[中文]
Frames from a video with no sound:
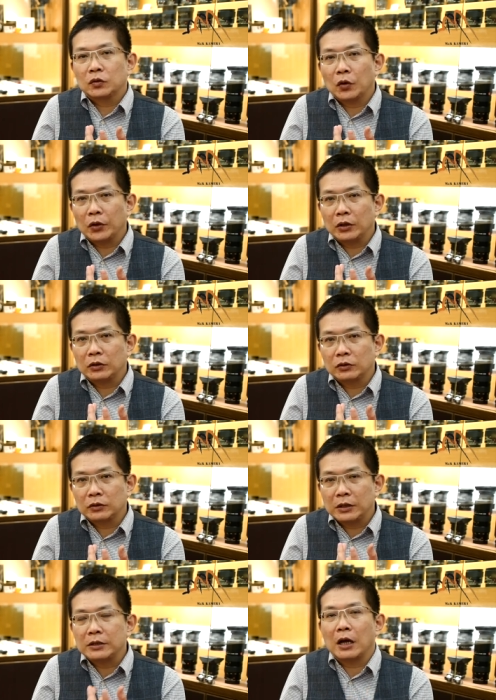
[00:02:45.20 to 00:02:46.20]
对于
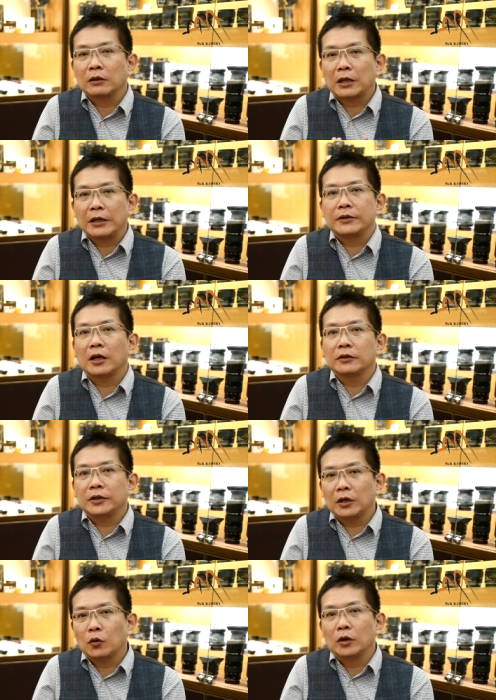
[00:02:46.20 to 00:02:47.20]
经常带相
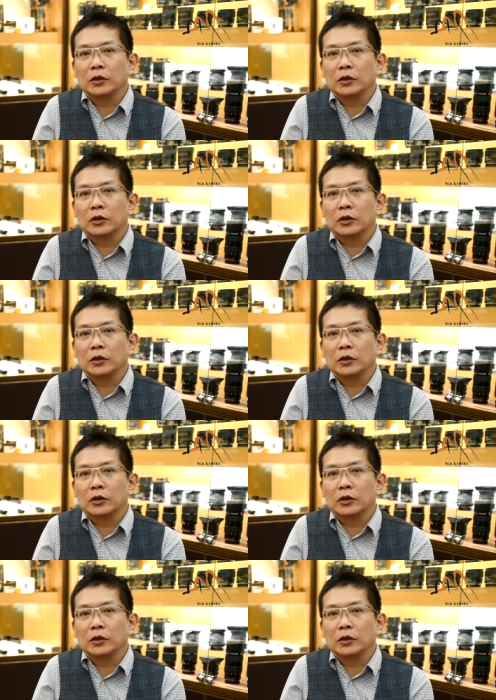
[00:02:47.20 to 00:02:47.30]
机或